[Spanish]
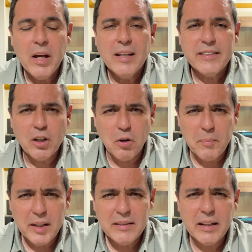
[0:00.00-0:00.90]
se
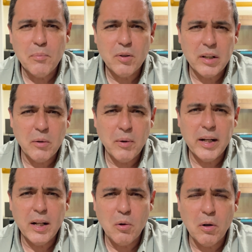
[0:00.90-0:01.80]
comienza a
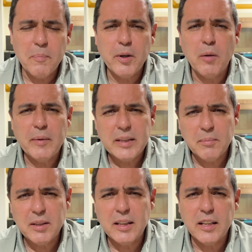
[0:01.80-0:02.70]
amortiguar el golpe y
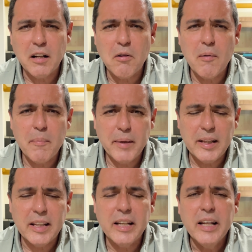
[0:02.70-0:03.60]
comenzamos a tener
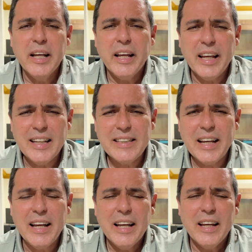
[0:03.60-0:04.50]
nuevamente
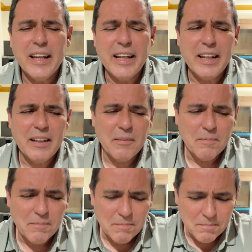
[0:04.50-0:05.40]
esa
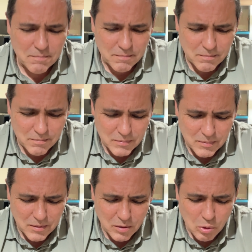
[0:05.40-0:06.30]
em,
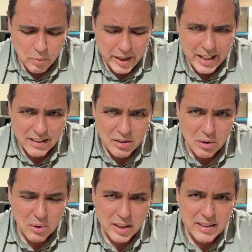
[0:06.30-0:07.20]

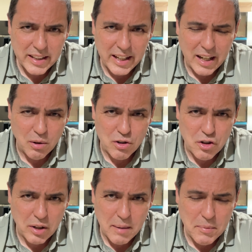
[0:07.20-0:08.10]
lubricación, ese
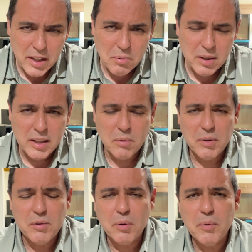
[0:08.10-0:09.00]
acolchonamiento entre
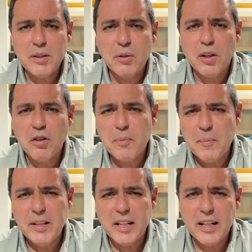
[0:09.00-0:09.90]
hueso y hueso que nos
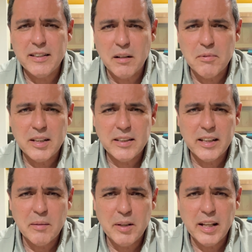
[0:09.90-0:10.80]
permite realizar nuestras
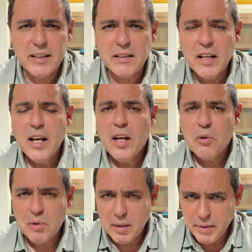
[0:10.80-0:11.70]
actividades
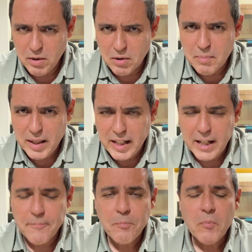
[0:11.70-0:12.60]
de una mejor
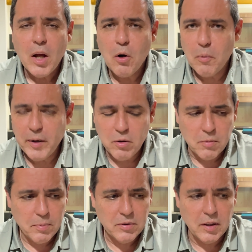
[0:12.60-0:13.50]
manera, lo
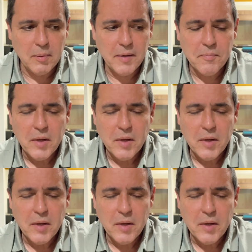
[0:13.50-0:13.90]
mejor posible.